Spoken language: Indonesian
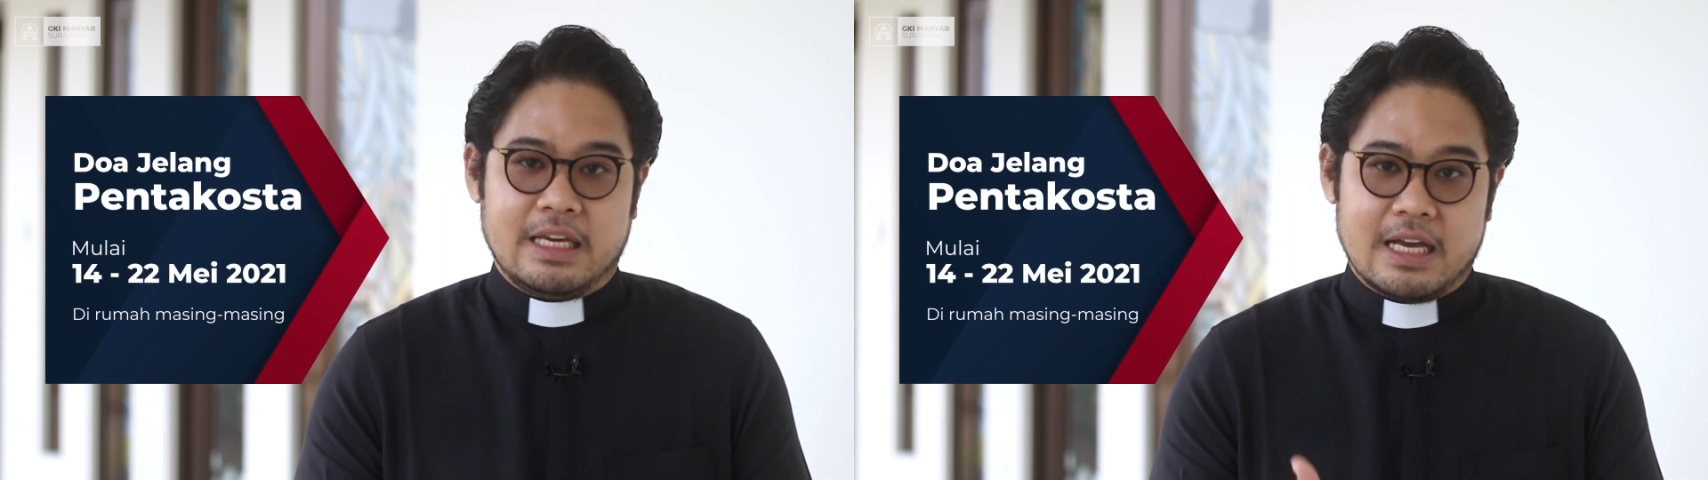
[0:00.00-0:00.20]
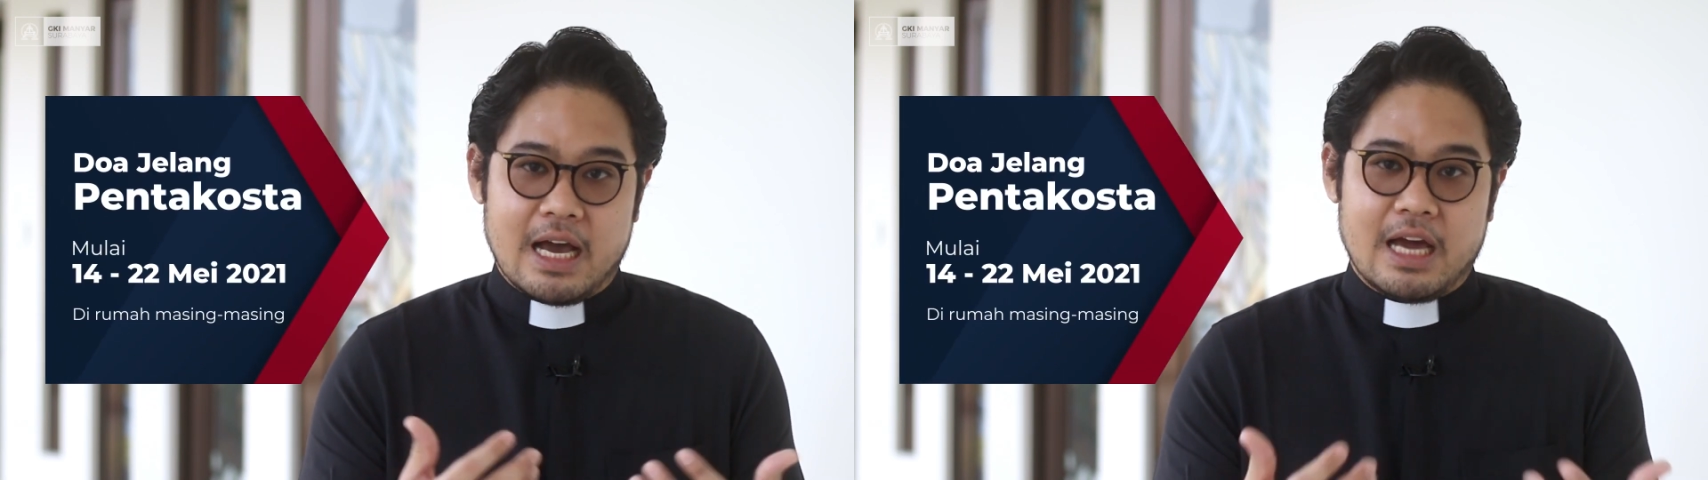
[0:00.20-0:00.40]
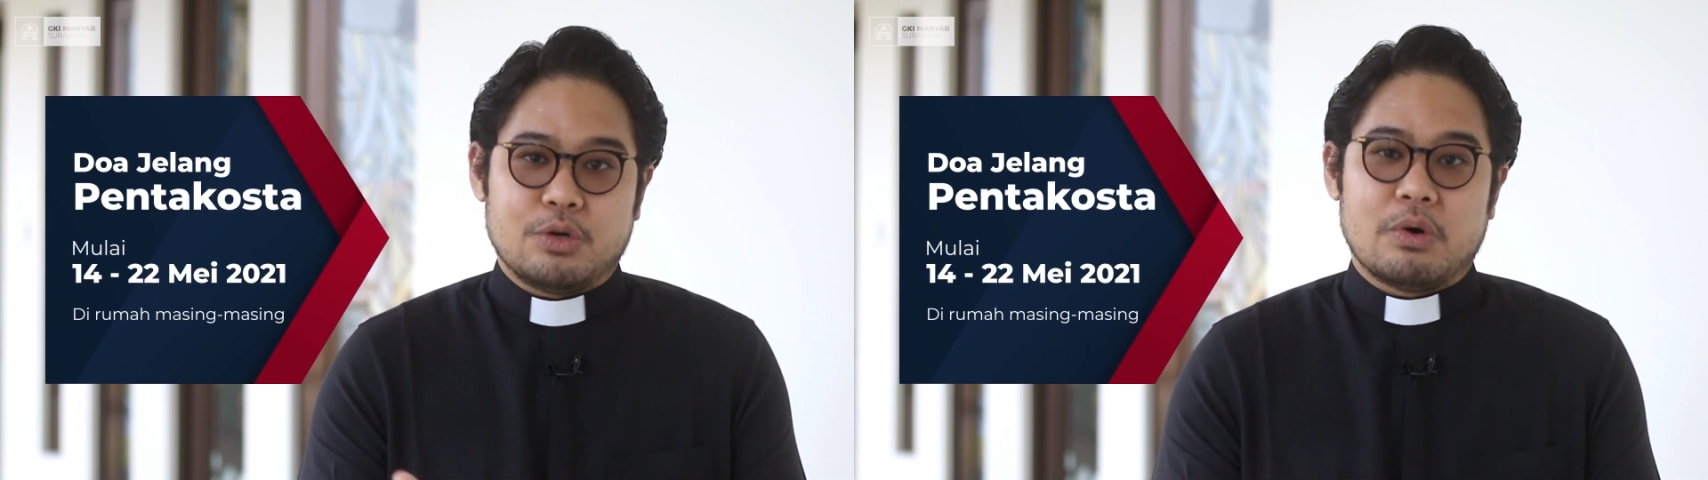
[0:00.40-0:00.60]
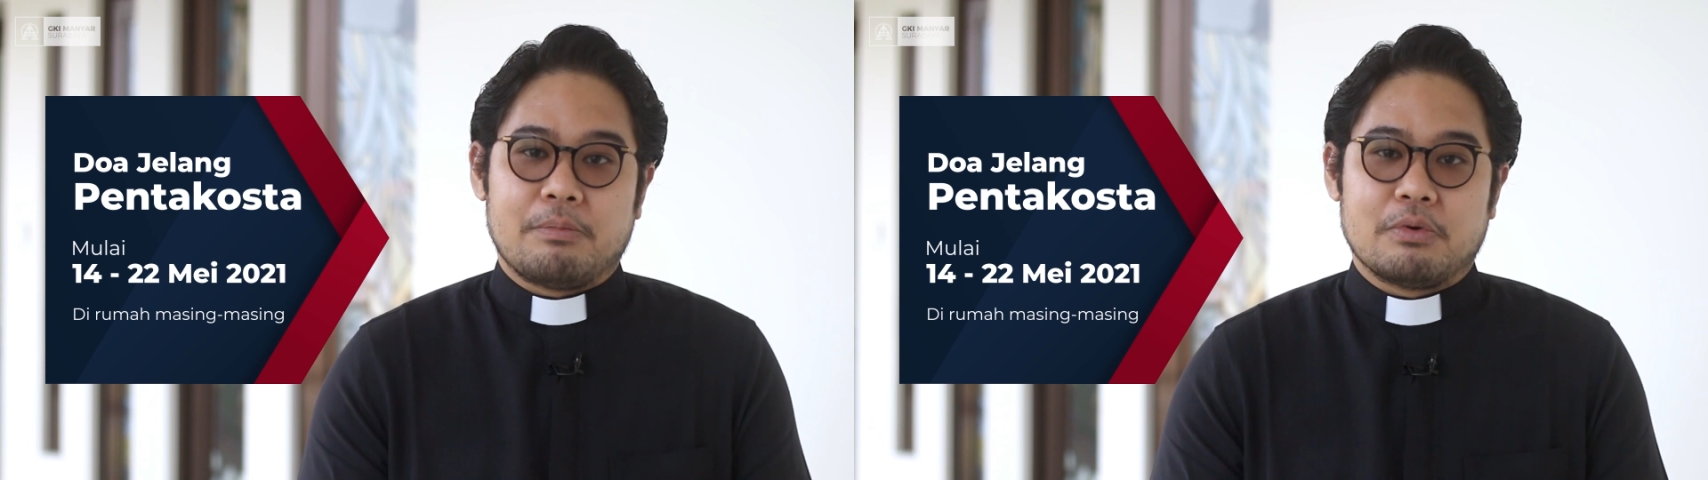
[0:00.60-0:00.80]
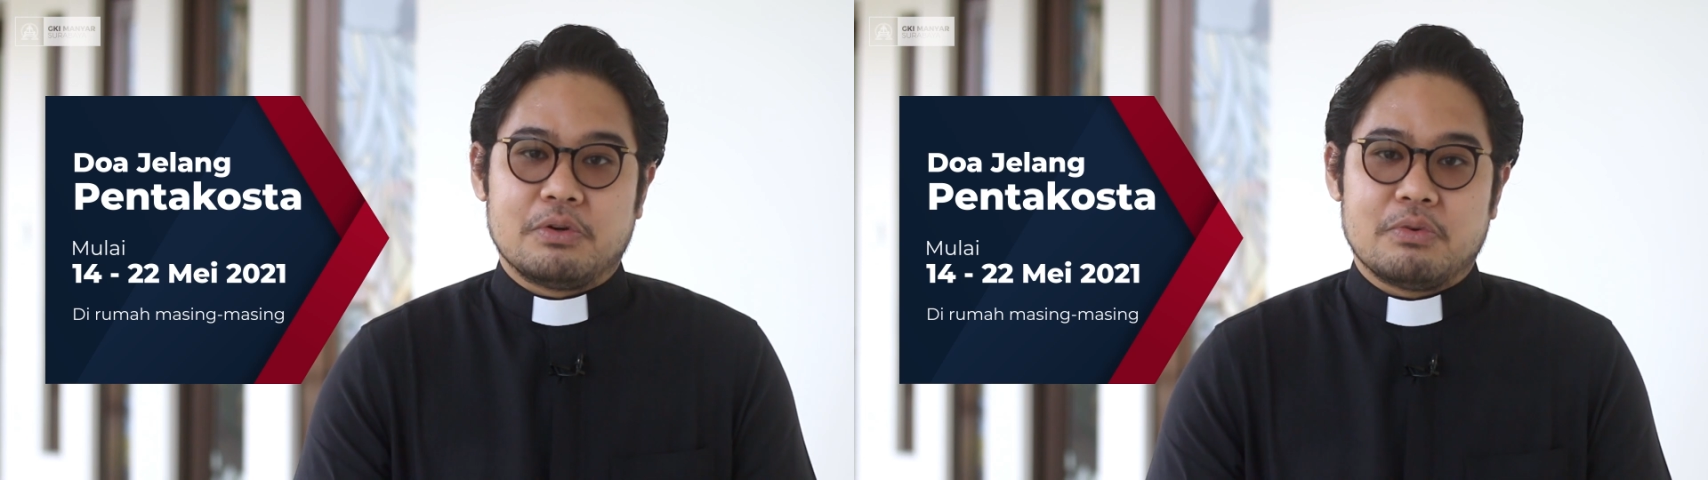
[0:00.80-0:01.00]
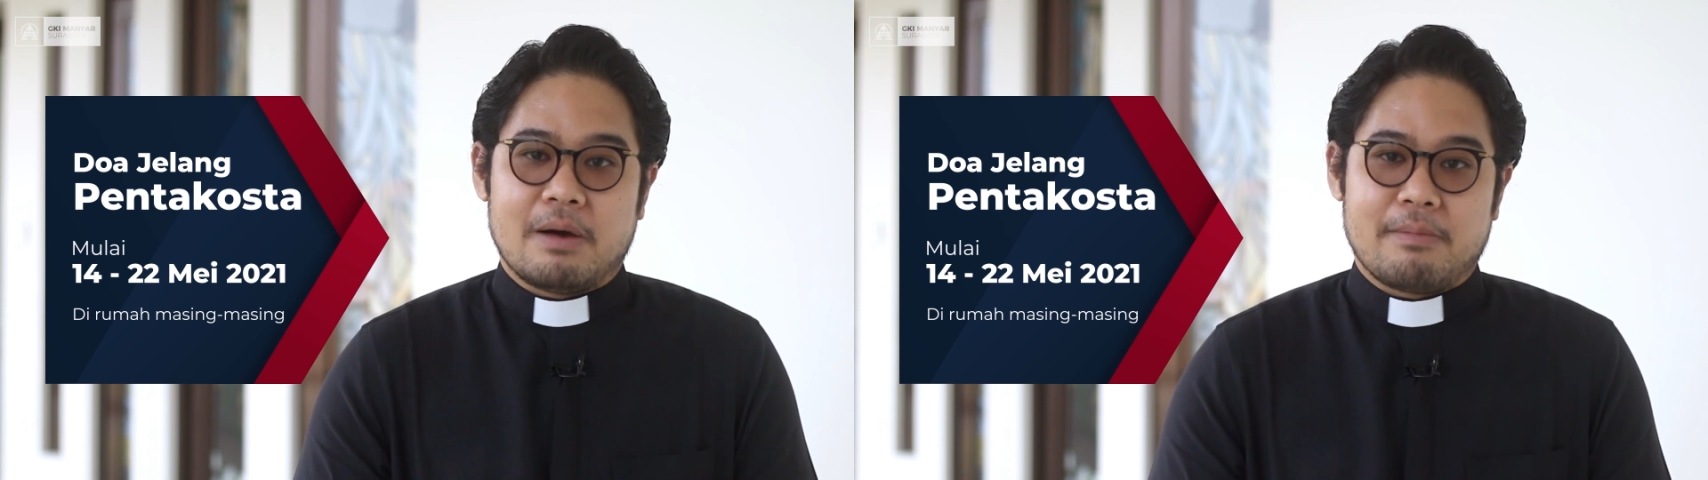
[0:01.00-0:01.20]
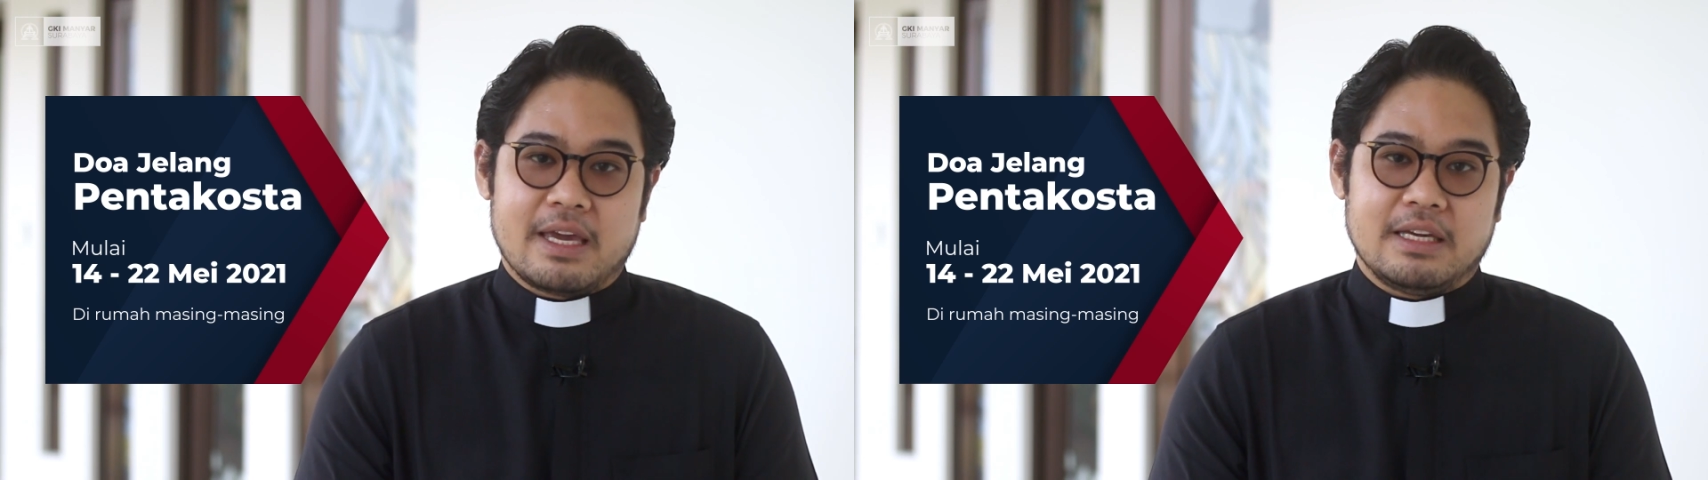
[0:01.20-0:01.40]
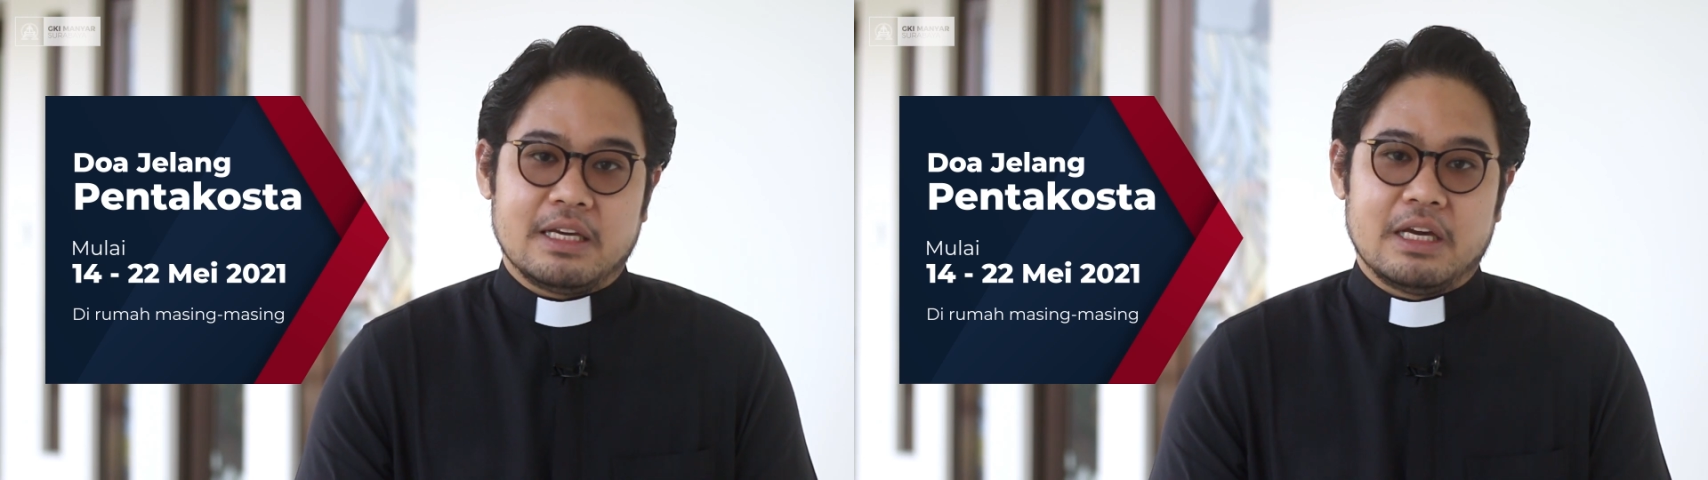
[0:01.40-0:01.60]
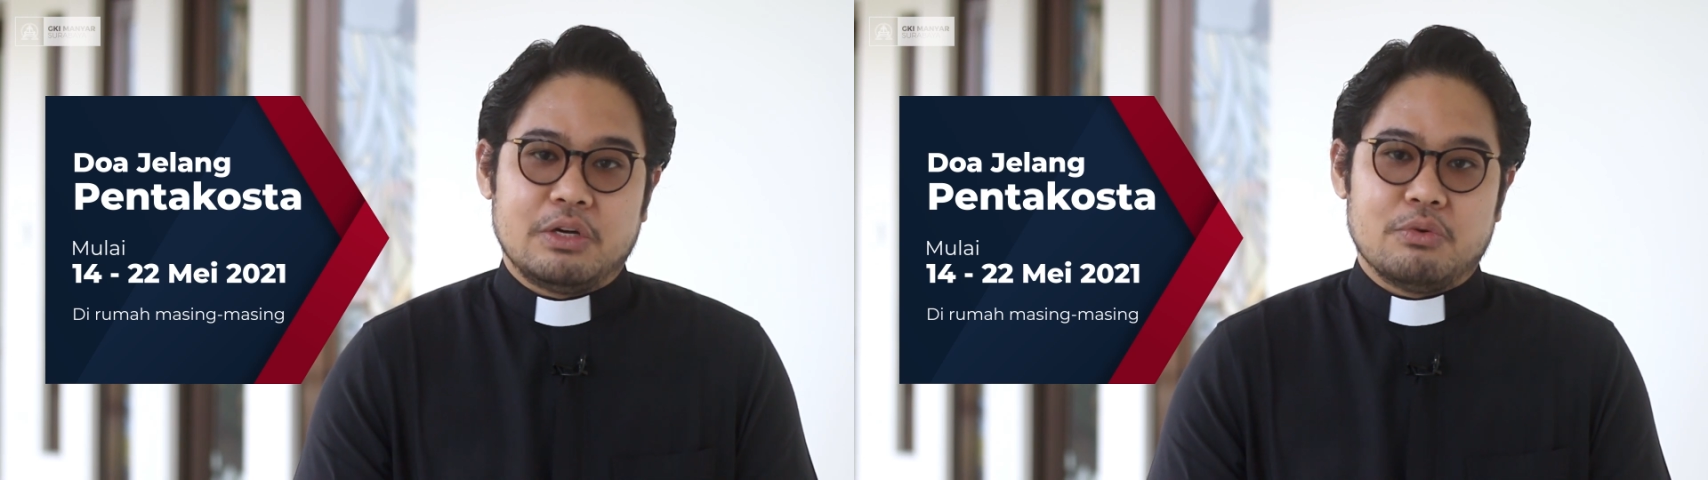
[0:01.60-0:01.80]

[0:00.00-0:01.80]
hingga 22 Mei